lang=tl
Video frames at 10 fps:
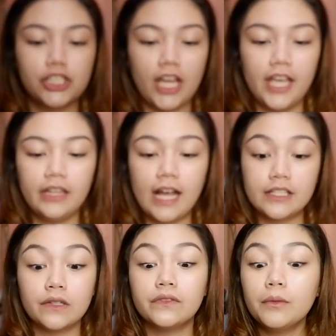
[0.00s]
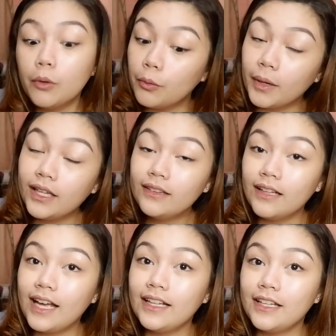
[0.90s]
shade as of the moment
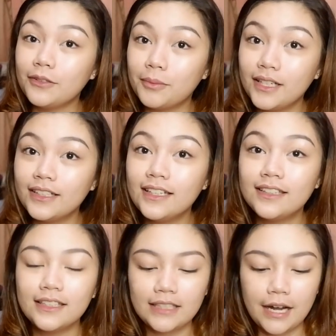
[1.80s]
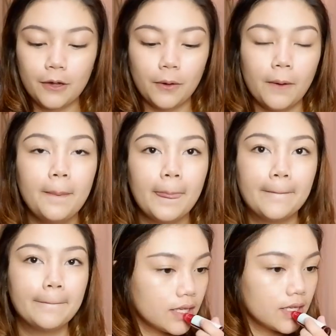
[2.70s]
dahil ito pa lang natatry ko.
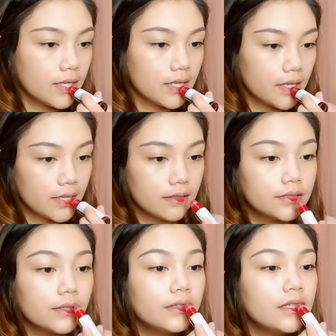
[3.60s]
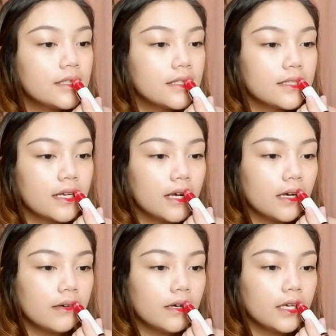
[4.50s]
So, this is
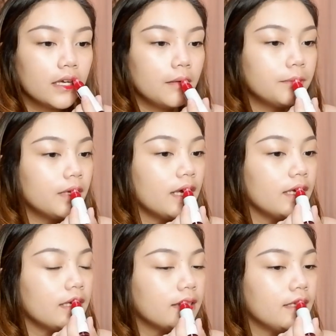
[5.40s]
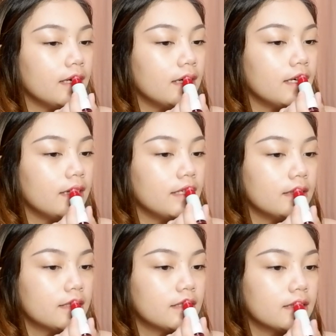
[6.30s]
how I apply it,
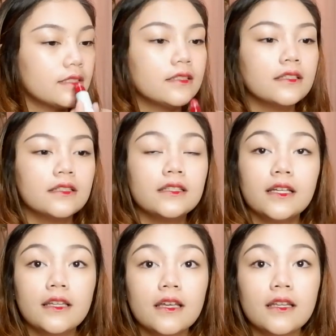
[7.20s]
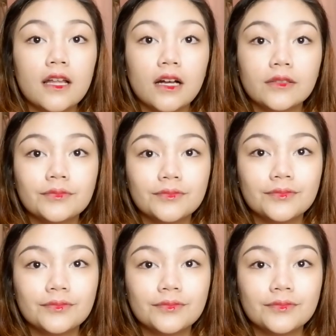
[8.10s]
guys. Ganyan lang.